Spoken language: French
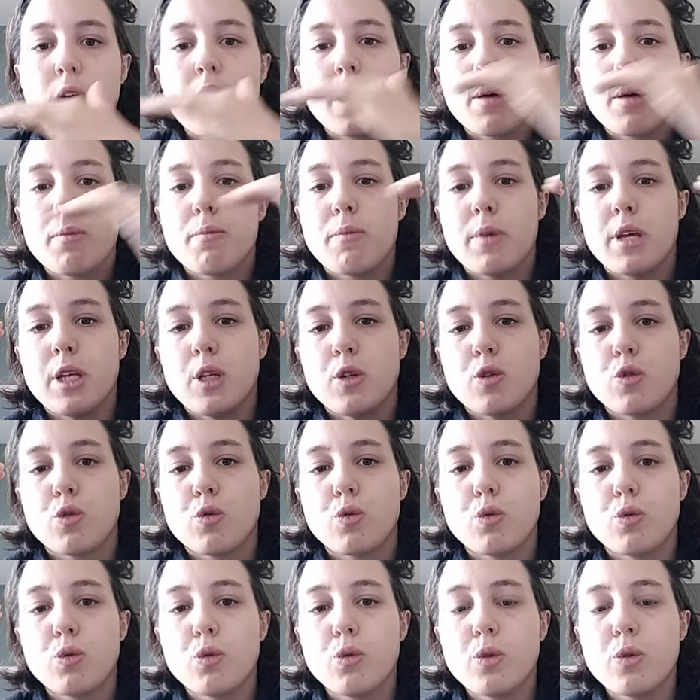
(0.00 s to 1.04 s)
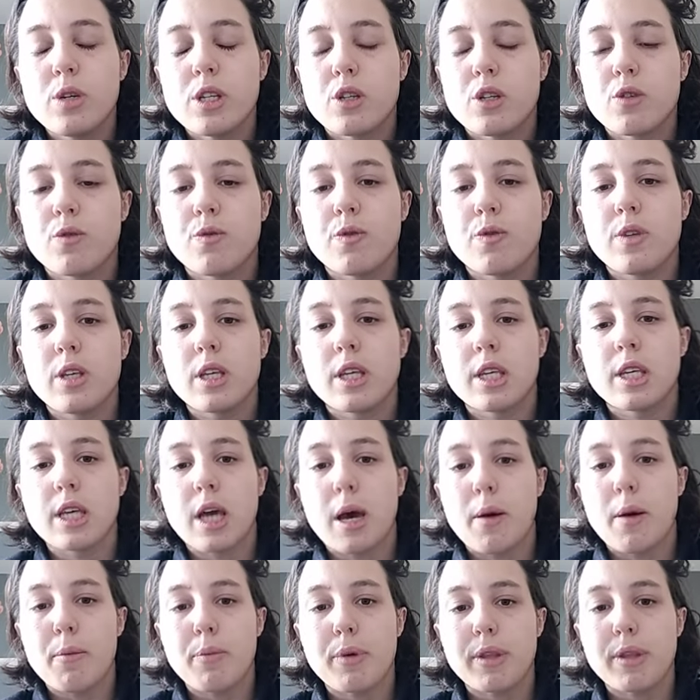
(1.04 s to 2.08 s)
Mais du coup, il suffit qu'il y a un
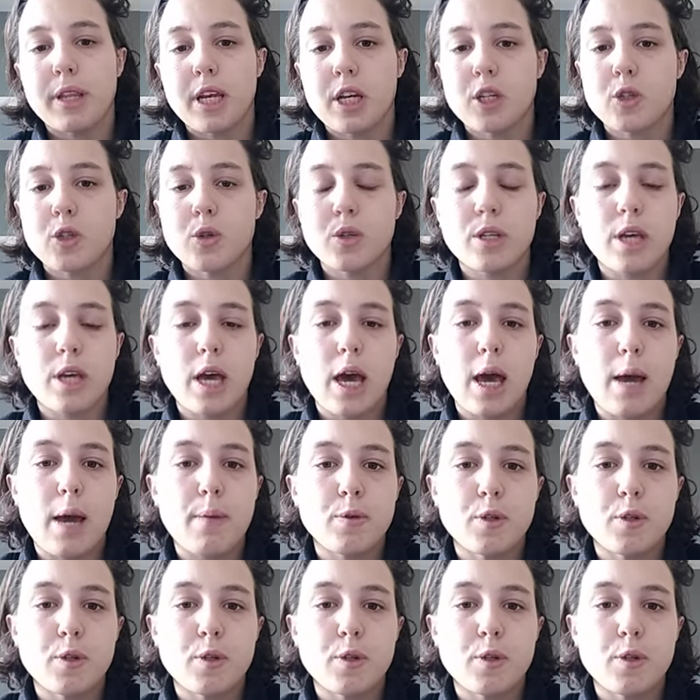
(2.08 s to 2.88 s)
pétage de câble,